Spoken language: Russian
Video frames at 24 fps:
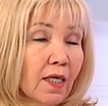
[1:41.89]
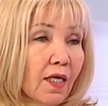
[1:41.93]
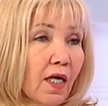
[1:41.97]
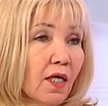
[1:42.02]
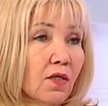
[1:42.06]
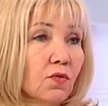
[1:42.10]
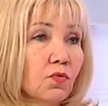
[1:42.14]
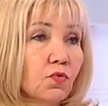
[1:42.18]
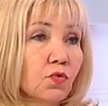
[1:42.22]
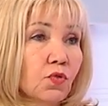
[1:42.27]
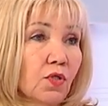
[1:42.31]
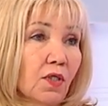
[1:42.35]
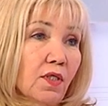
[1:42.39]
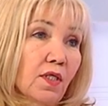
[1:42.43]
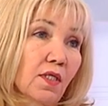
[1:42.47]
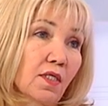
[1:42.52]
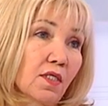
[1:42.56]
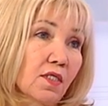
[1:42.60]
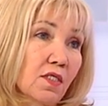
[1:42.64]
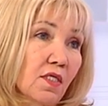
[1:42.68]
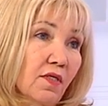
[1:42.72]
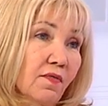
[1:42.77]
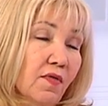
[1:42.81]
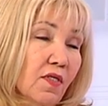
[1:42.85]
как нужно
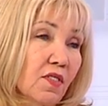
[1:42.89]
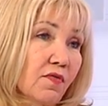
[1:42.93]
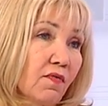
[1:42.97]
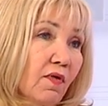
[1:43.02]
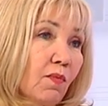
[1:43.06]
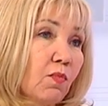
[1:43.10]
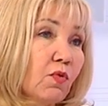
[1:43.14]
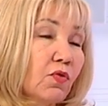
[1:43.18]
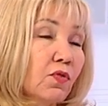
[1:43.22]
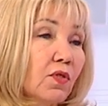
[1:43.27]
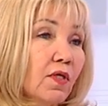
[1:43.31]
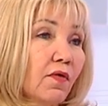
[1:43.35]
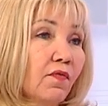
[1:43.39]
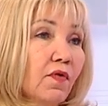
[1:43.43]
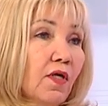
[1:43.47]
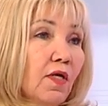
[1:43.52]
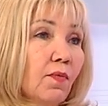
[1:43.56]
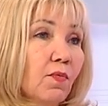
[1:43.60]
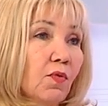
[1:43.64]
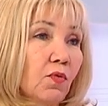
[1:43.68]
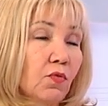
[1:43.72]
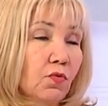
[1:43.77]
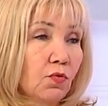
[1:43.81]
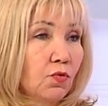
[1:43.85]
организовать свободное
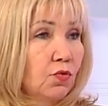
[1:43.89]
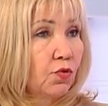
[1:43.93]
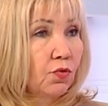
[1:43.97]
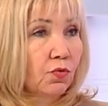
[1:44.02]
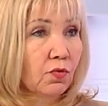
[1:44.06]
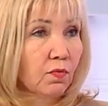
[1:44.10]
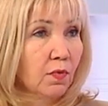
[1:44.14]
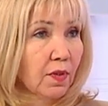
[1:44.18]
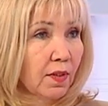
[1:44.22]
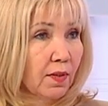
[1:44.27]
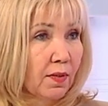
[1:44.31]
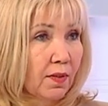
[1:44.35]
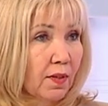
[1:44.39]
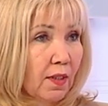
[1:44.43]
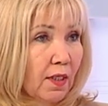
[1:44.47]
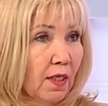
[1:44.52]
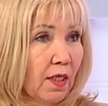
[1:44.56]
время от учебы.